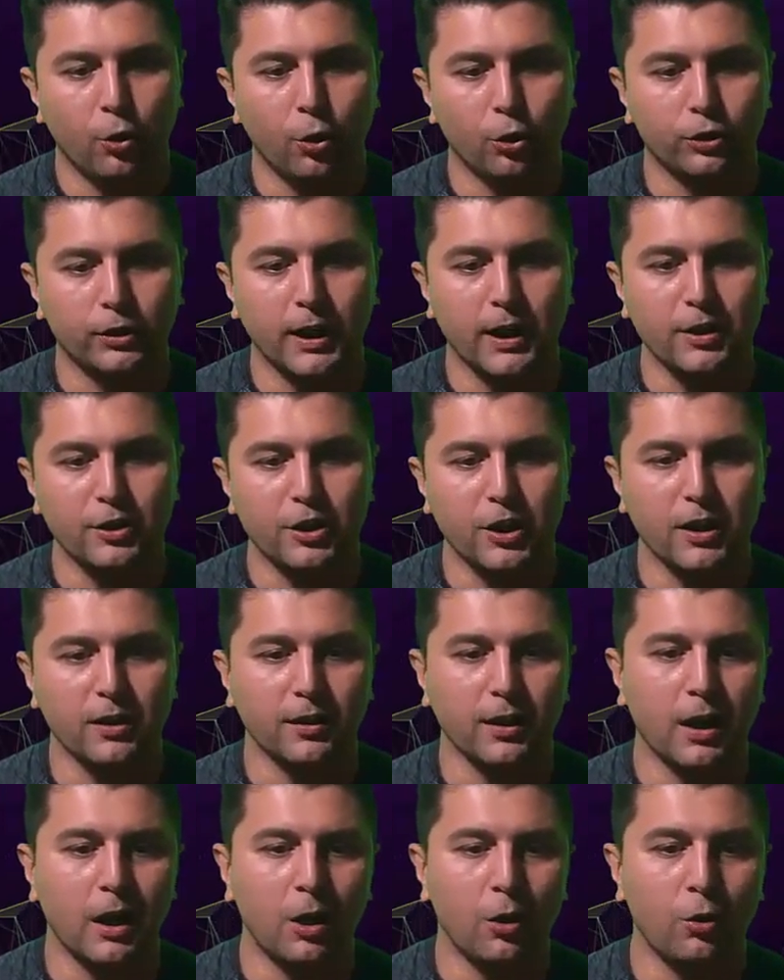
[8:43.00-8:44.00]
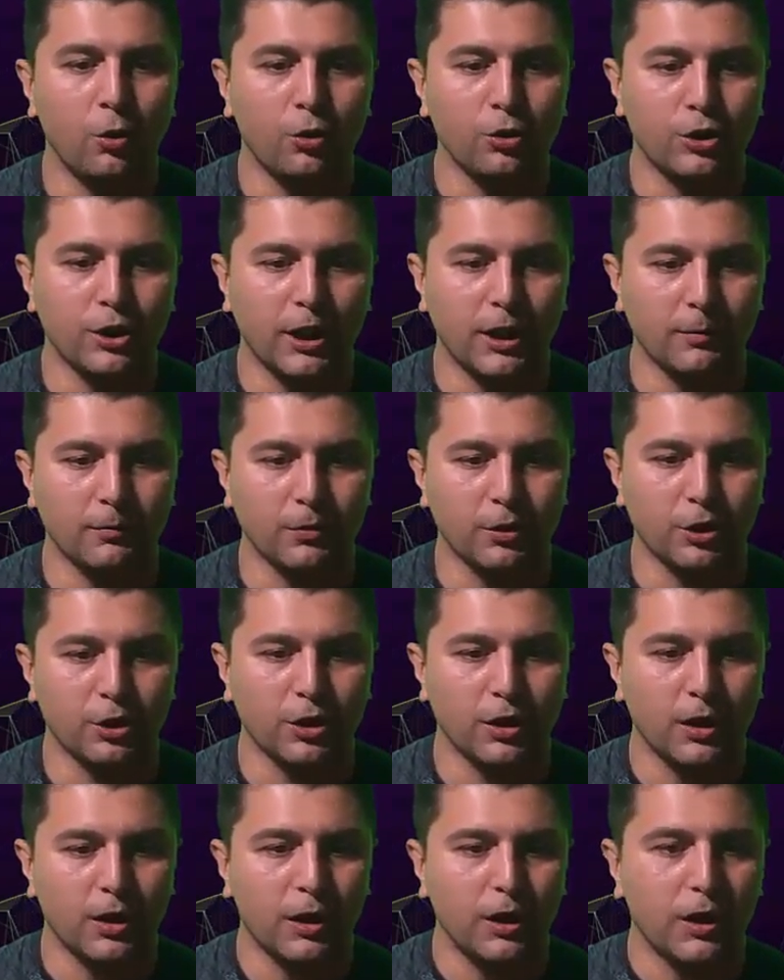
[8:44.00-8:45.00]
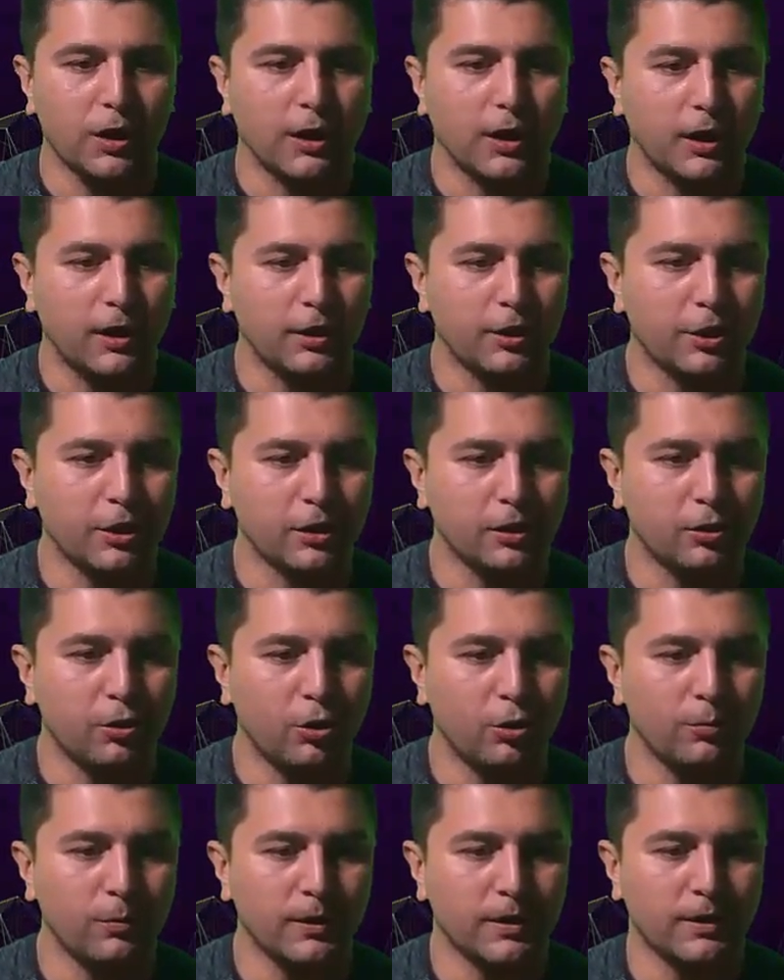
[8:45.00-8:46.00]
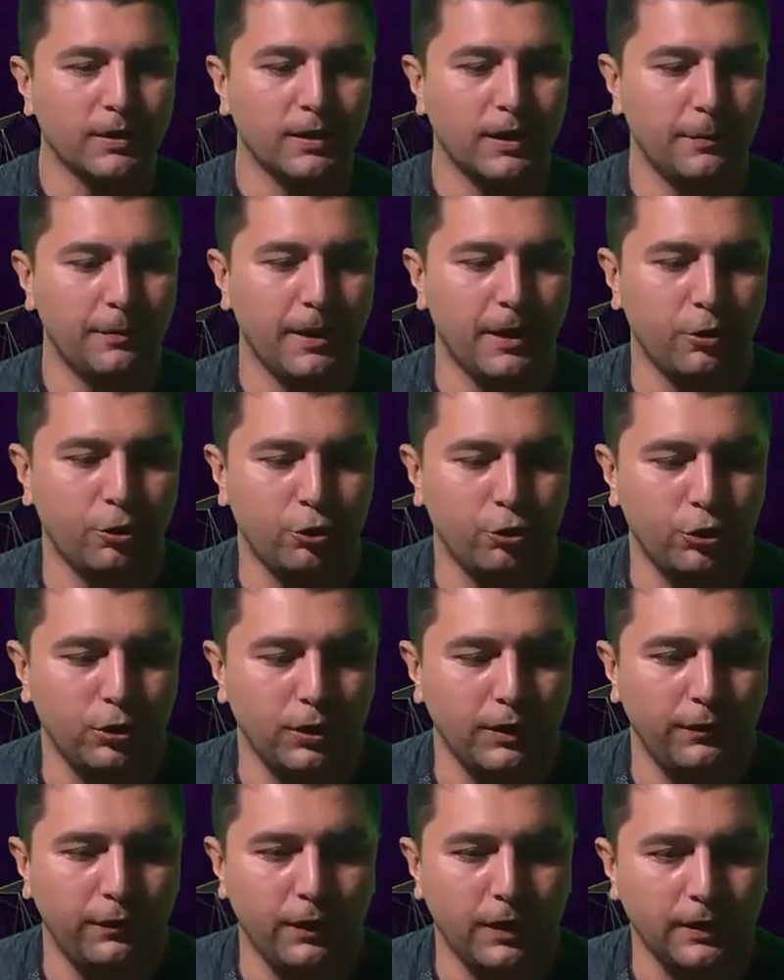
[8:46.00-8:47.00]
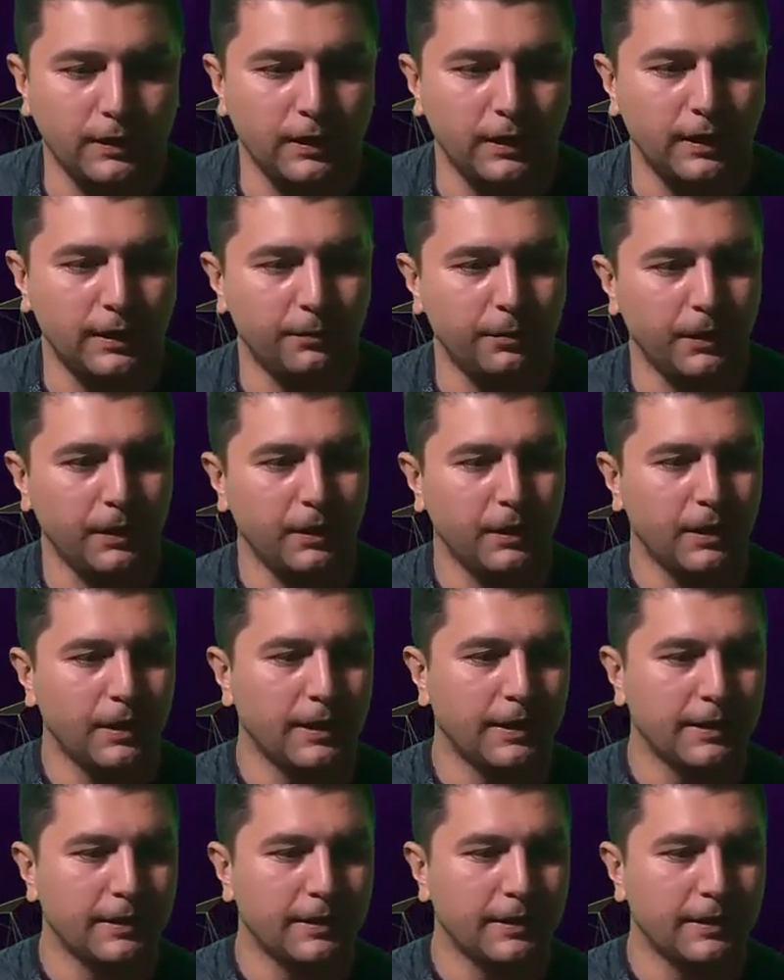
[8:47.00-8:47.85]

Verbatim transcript: Kotanjant AOC'ymiş. Karışıklık olmasın diye ben şu ifadeleri bir